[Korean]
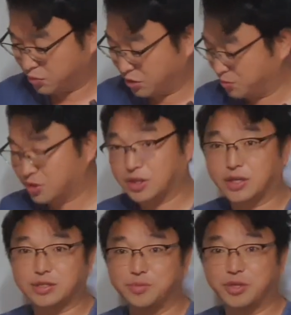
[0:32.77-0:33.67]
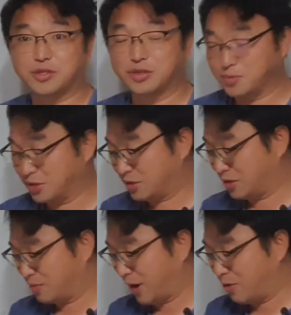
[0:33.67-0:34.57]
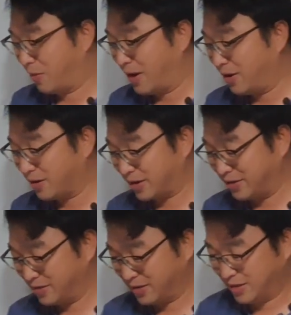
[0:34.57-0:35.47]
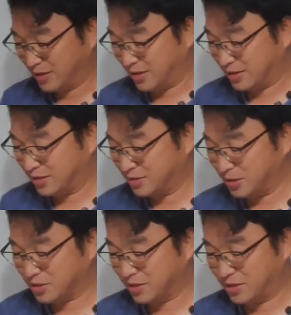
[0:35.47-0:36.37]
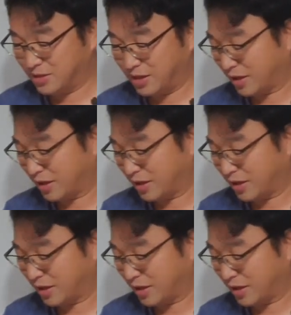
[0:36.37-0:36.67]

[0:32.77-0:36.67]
적으면서 적으면서 말로 말로 할까요? 예, 적으면서